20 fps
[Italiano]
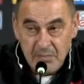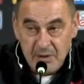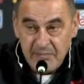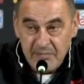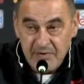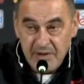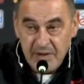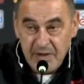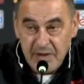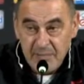
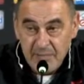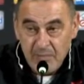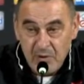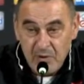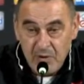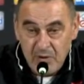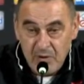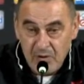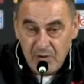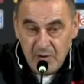Ma
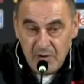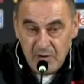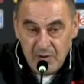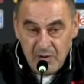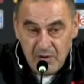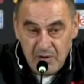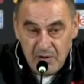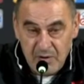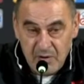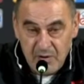
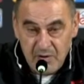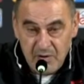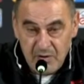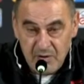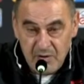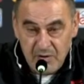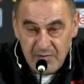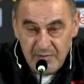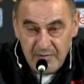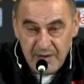
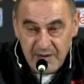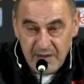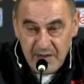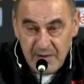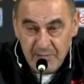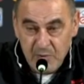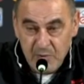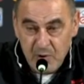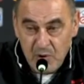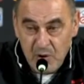vediamo,
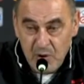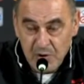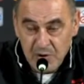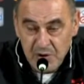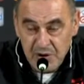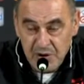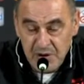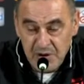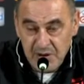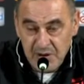vediamo
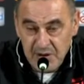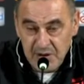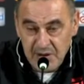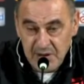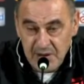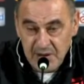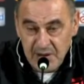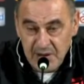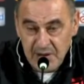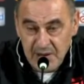
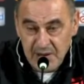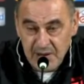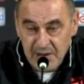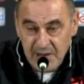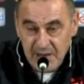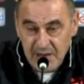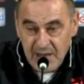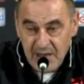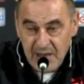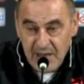
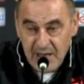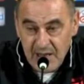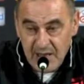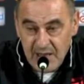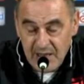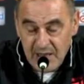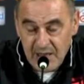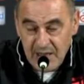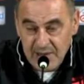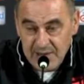oggi la,
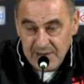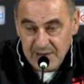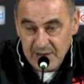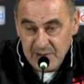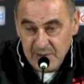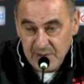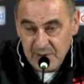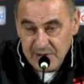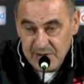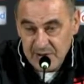la
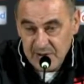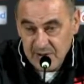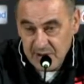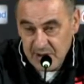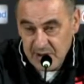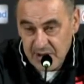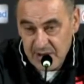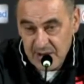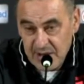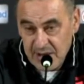
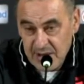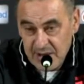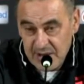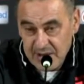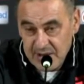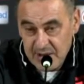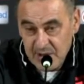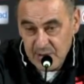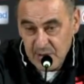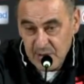situazione,
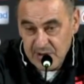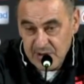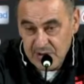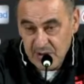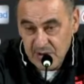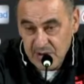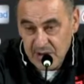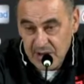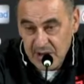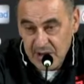la
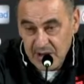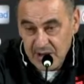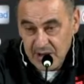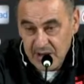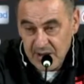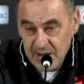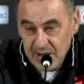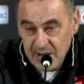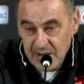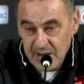
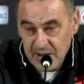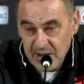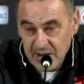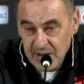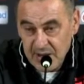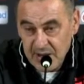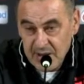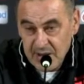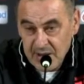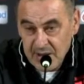situazione